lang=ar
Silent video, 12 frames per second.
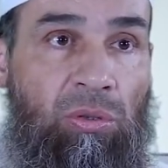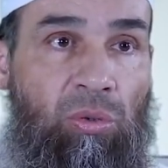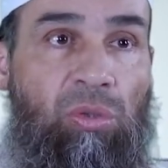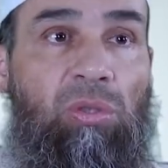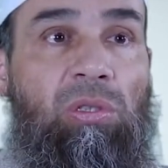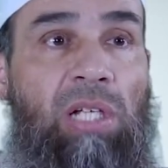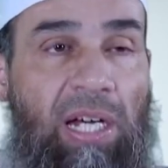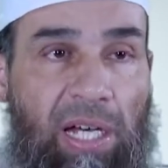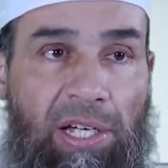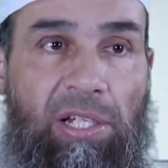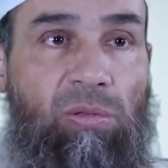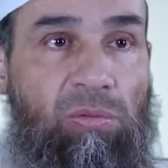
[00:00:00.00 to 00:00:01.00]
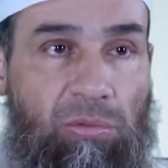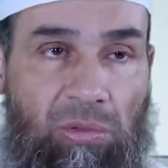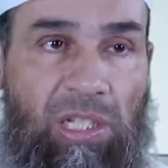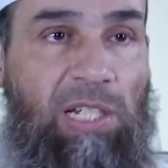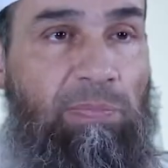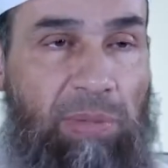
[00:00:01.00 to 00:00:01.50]
والاغاني
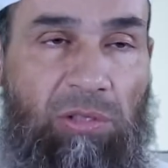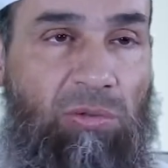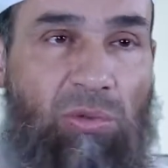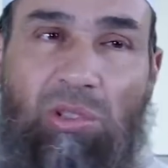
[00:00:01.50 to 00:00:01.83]
وكليبات